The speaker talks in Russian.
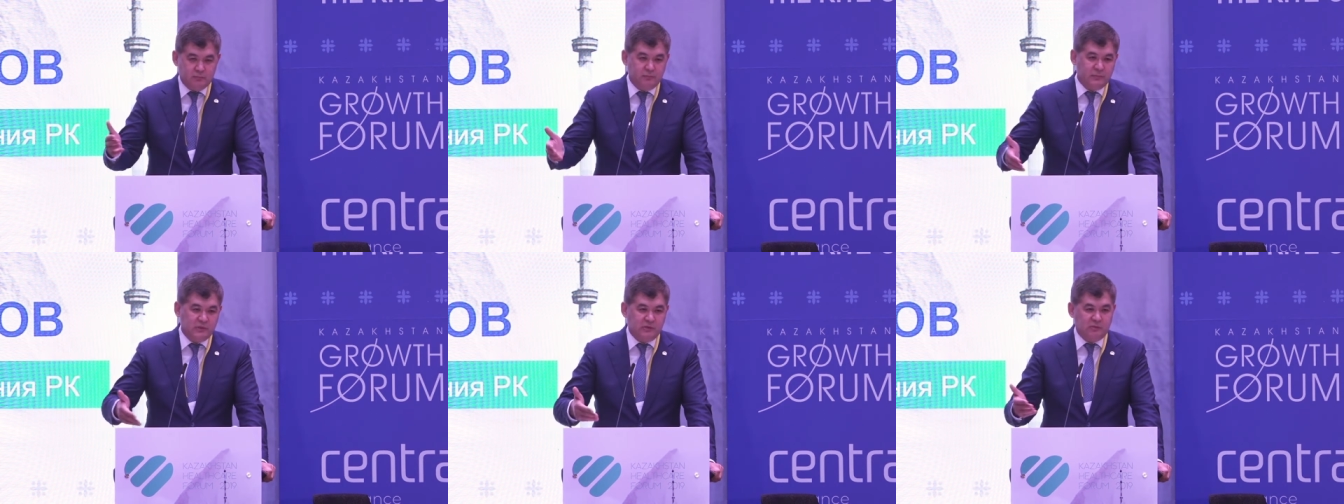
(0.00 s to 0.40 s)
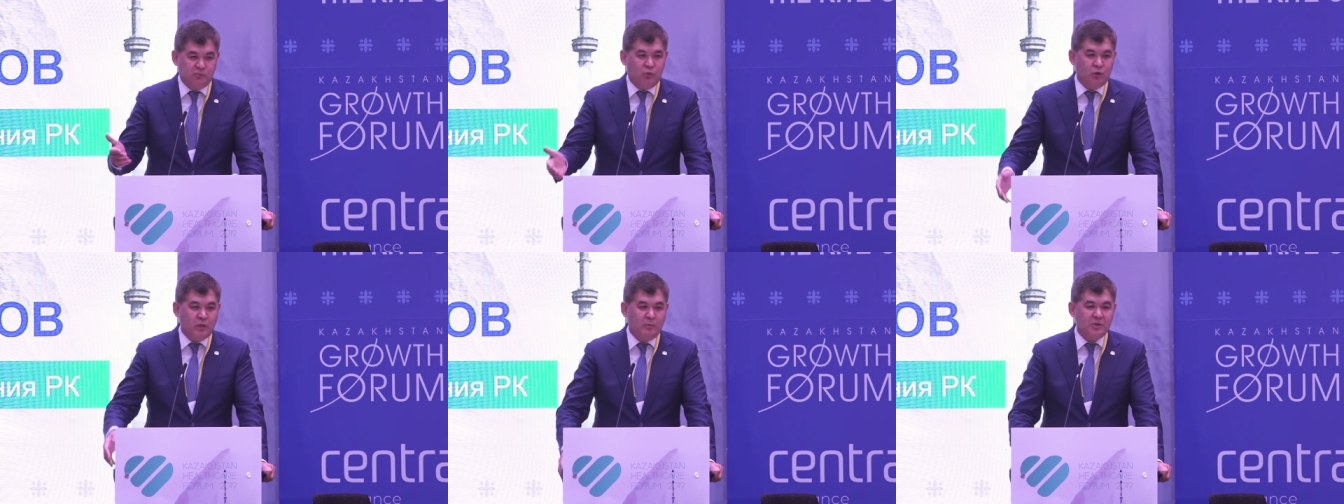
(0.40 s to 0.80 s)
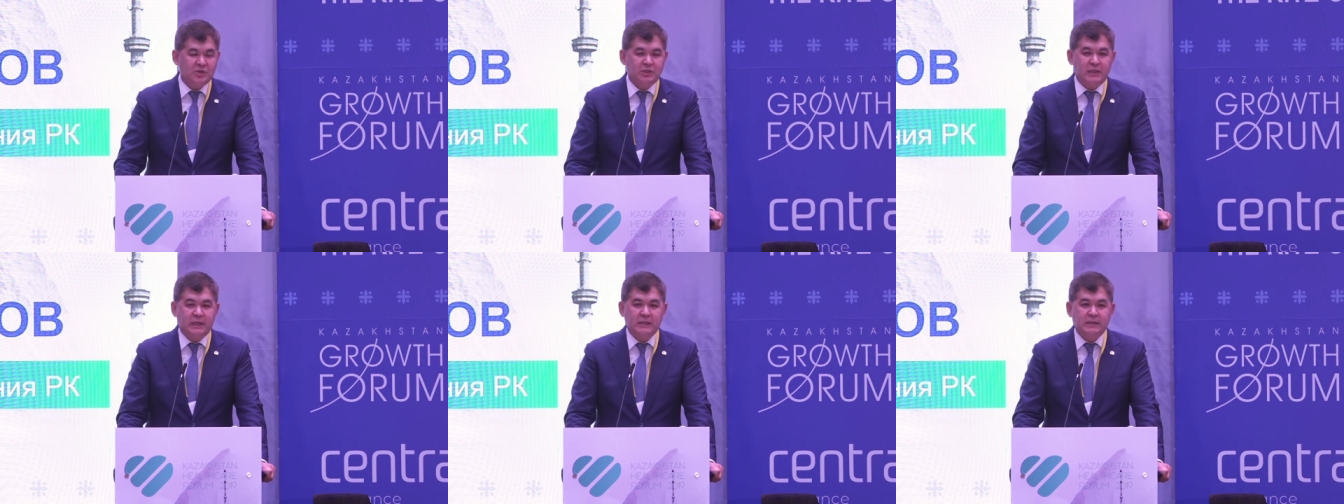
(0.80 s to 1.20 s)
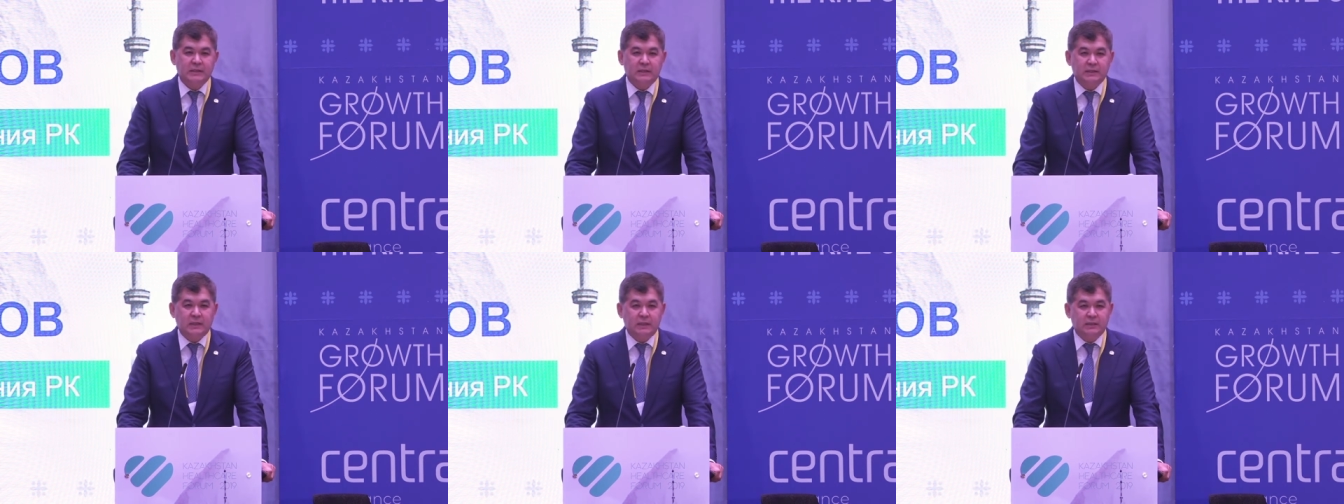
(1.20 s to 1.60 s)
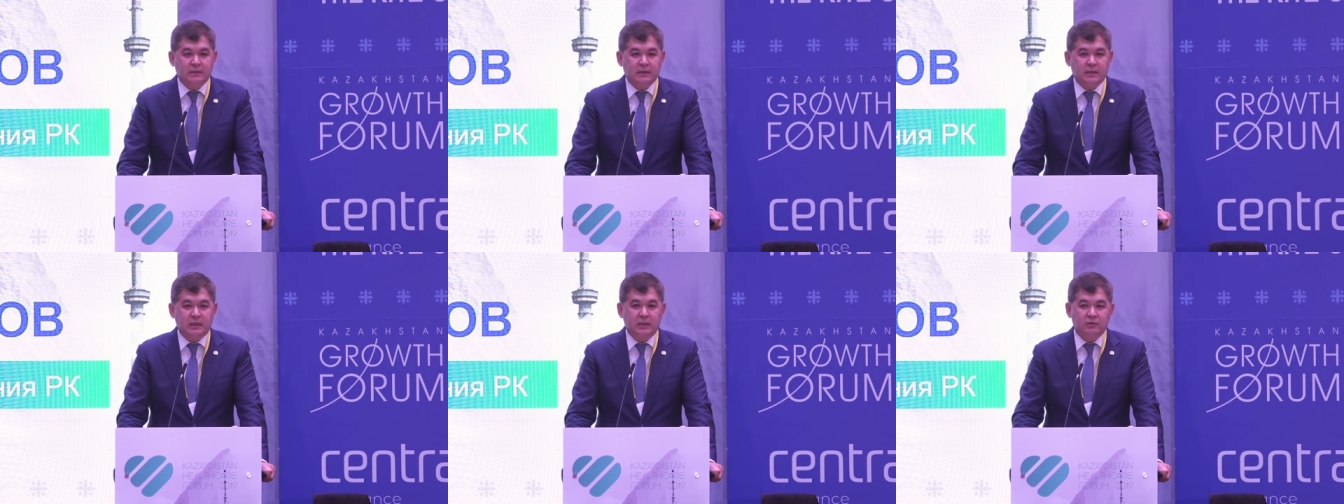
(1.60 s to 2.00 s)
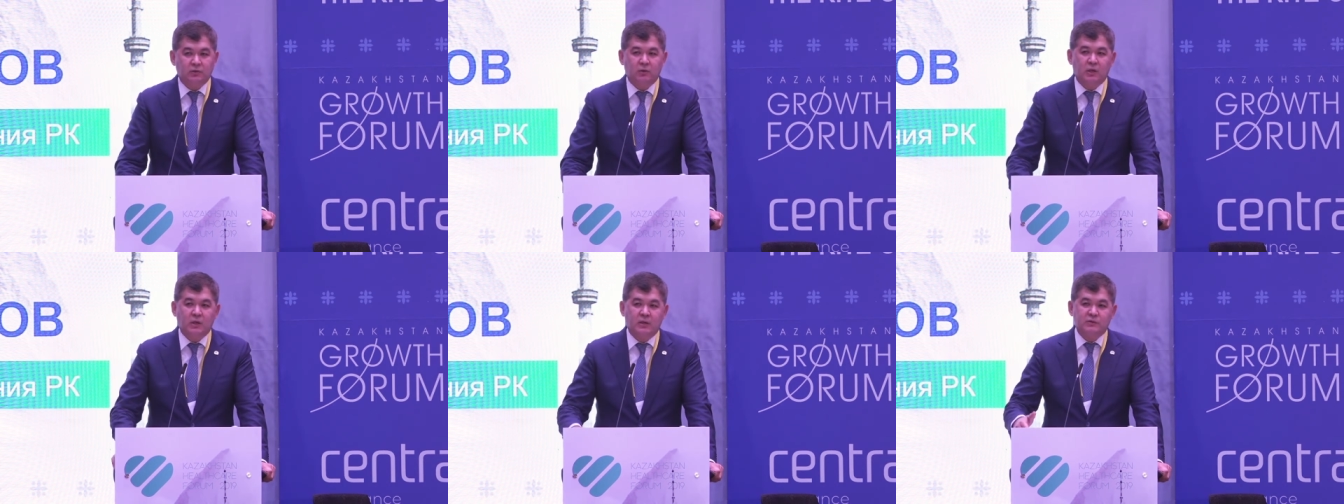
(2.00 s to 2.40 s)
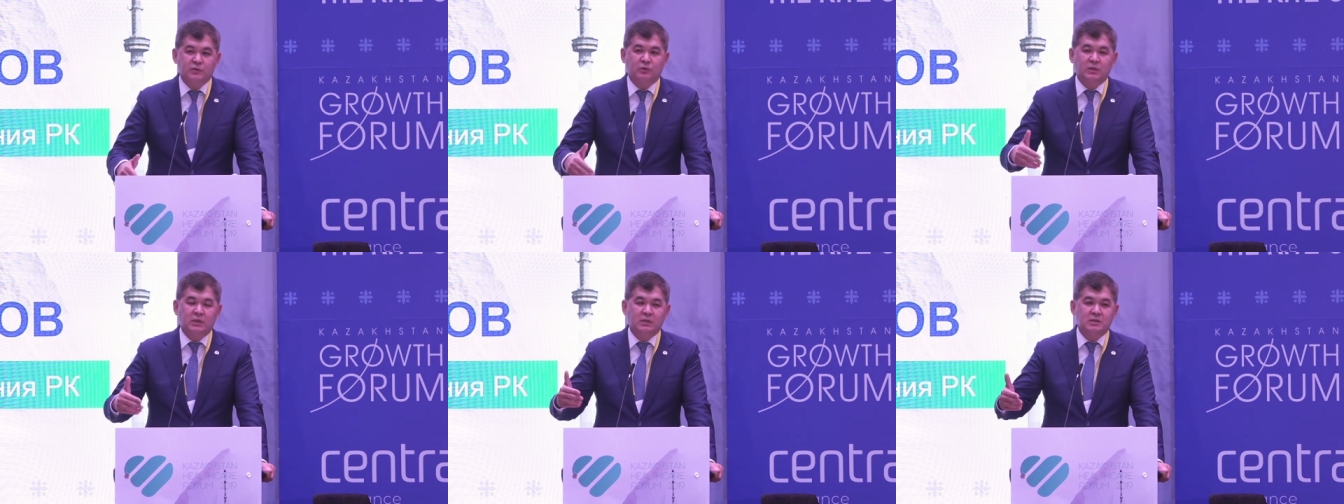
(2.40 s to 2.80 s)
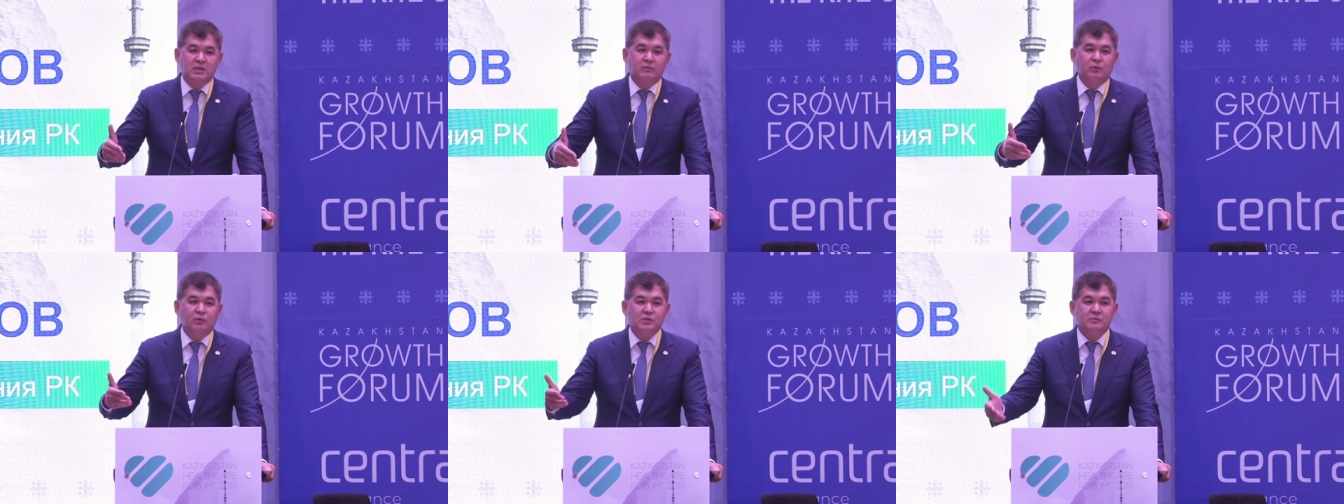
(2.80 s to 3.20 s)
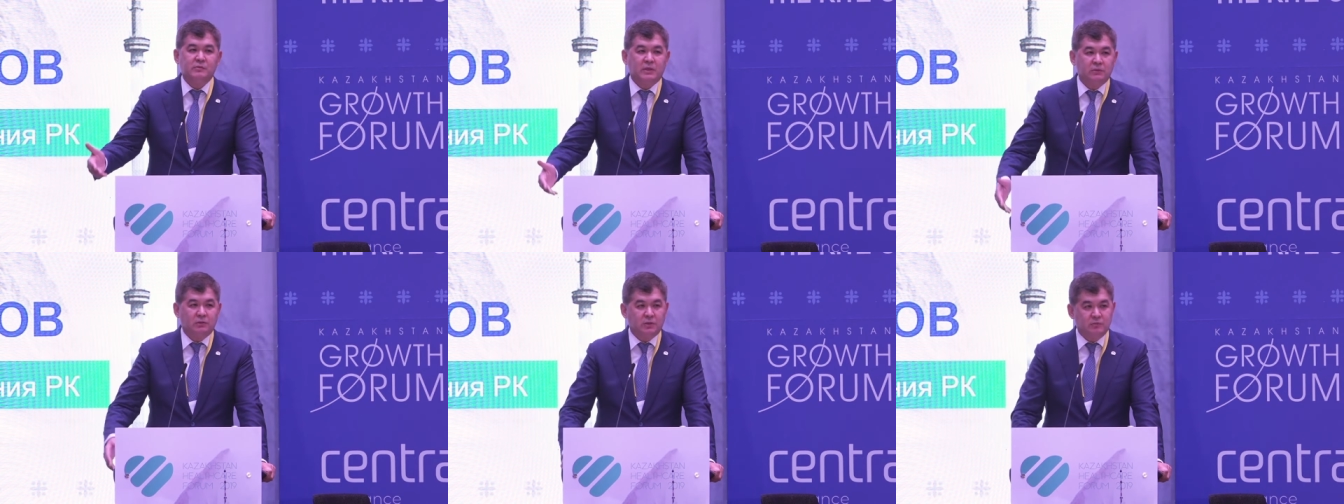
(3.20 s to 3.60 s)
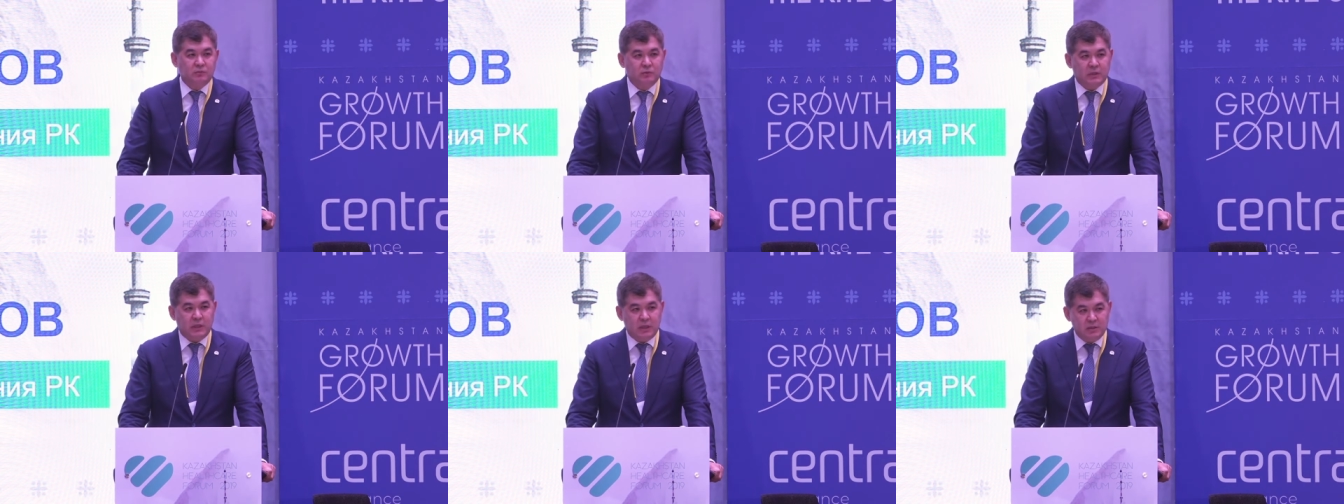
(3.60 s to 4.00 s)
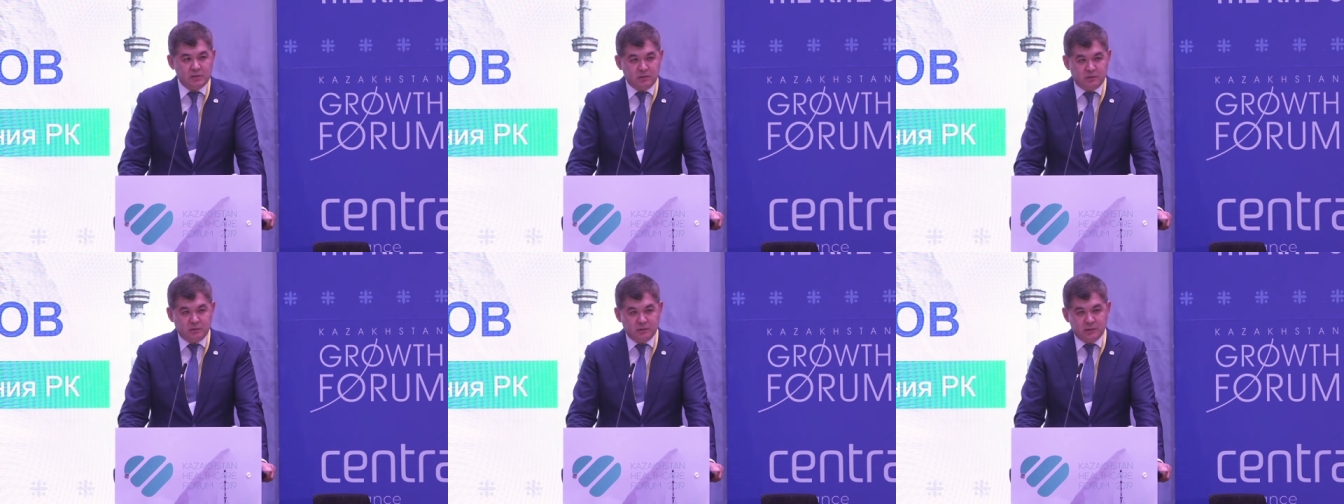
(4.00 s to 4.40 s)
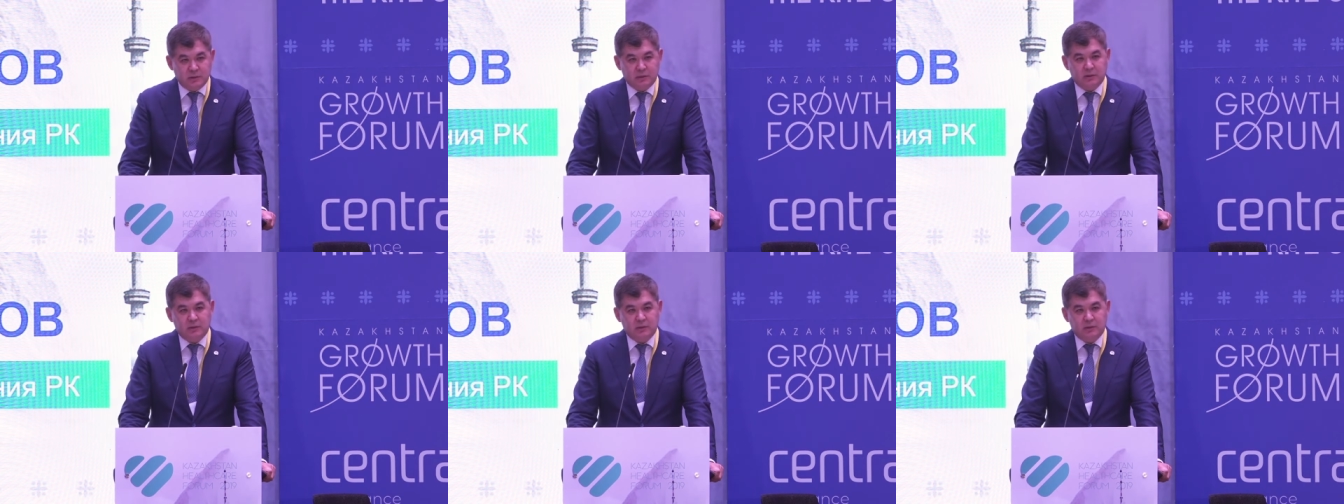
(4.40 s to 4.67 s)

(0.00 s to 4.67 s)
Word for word: сбора пожеланий и так далее, и так далее. Но все-таки тем людям, которые будут реализовывать